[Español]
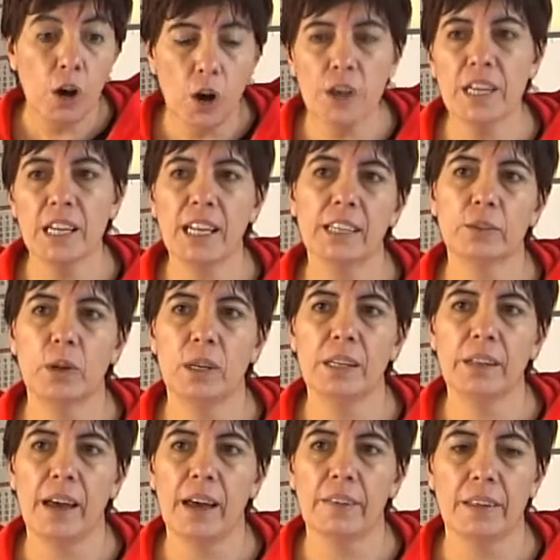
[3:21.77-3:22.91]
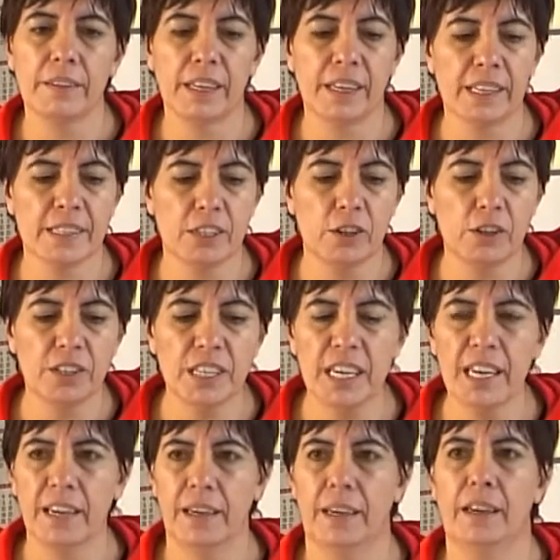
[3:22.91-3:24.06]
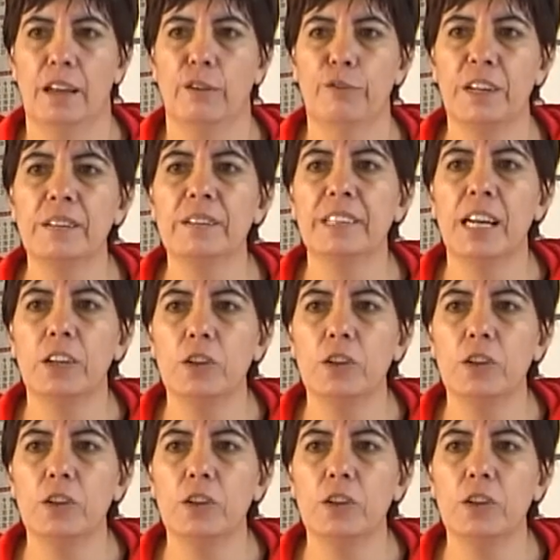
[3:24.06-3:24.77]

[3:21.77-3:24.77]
Hoy en la actualidad, de que se nos niegue que el frente